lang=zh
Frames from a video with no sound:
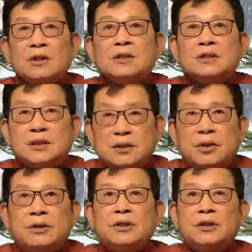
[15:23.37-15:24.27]
失业
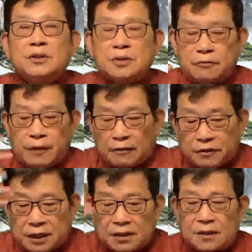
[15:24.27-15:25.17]
率反复
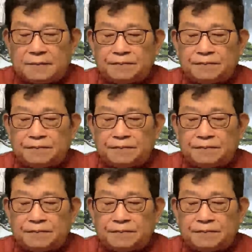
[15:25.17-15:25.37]
上升，